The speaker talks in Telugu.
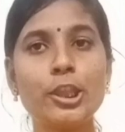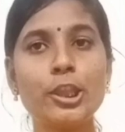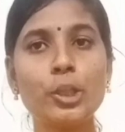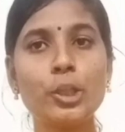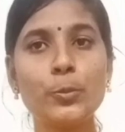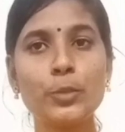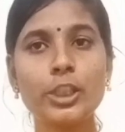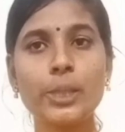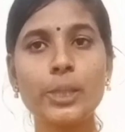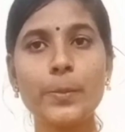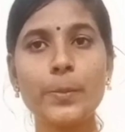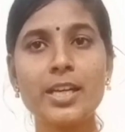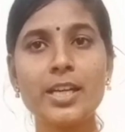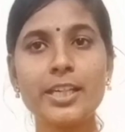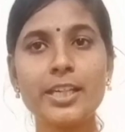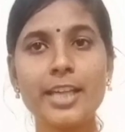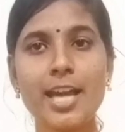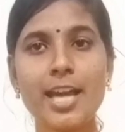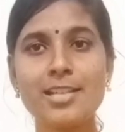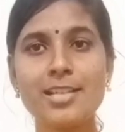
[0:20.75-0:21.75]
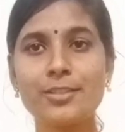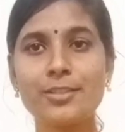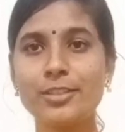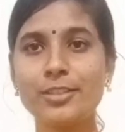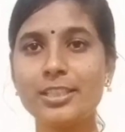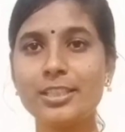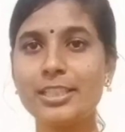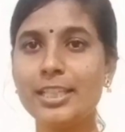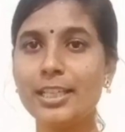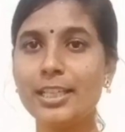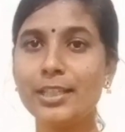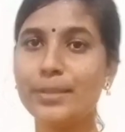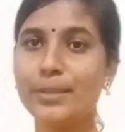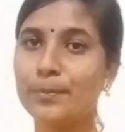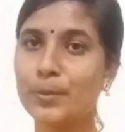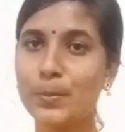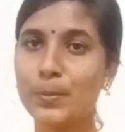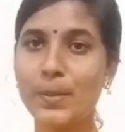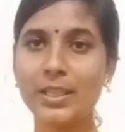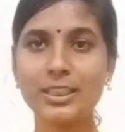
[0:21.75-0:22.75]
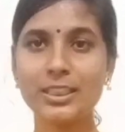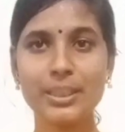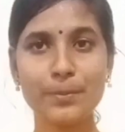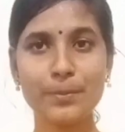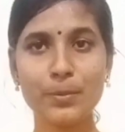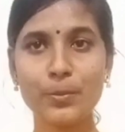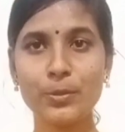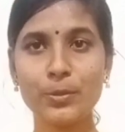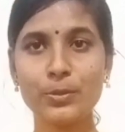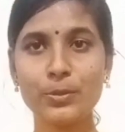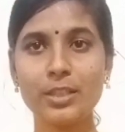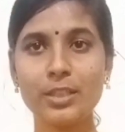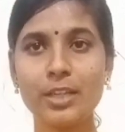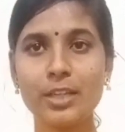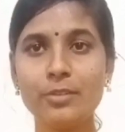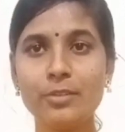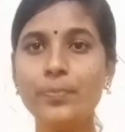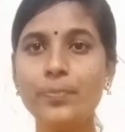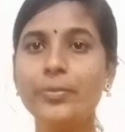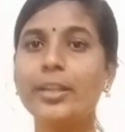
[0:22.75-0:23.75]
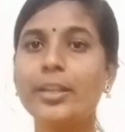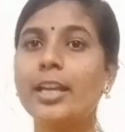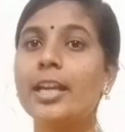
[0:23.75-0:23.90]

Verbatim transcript: ఎంతో ముఖ్యమైన క్యారెట్ గురించి ఇప్పుడు మీకు చెప్పబోతున్నాను